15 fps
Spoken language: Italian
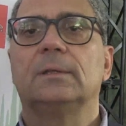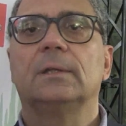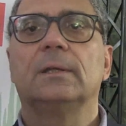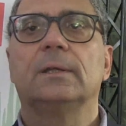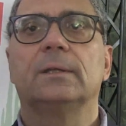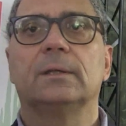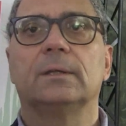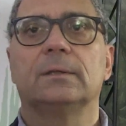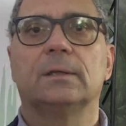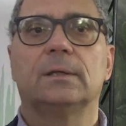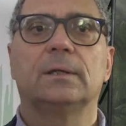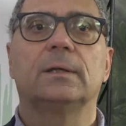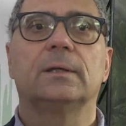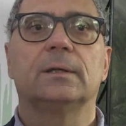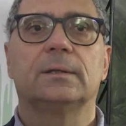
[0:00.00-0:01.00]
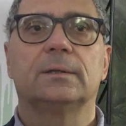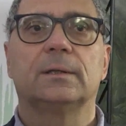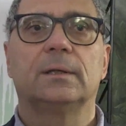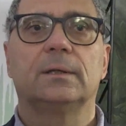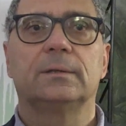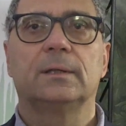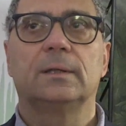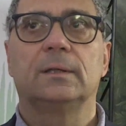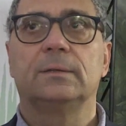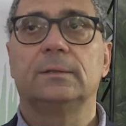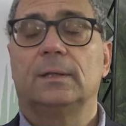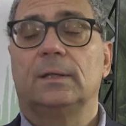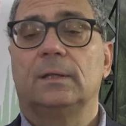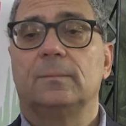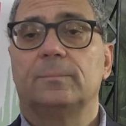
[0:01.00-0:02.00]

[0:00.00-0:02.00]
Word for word: nelle, nelle, nelle